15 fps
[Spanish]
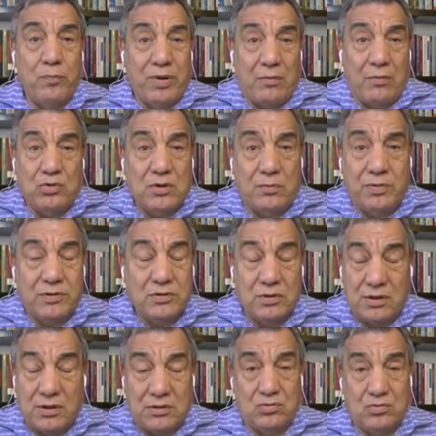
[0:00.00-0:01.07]
hoy para muchas
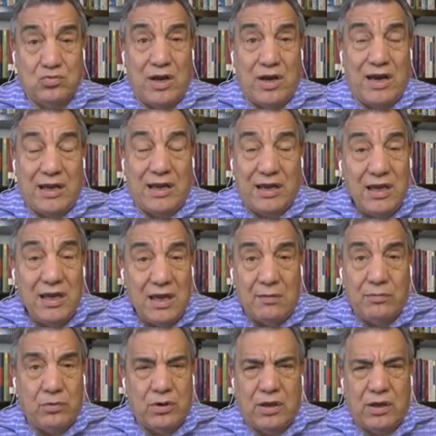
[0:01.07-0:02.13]
personas es una
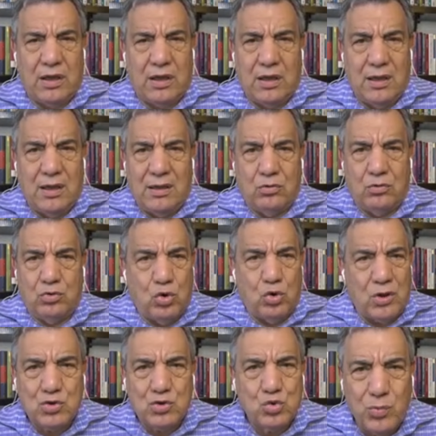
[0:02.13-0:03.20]
herejía, porque
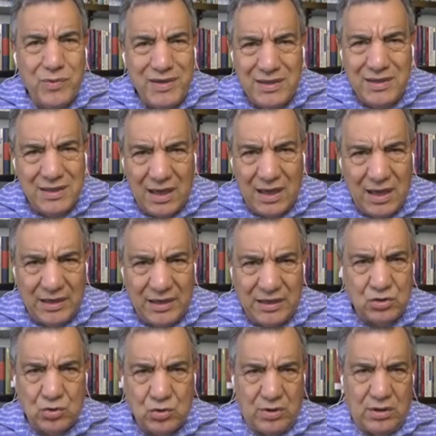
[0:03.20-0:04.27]
toda su vida
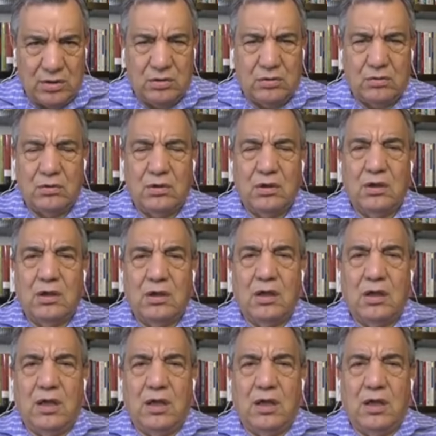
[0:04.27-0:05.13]
han hecho esto.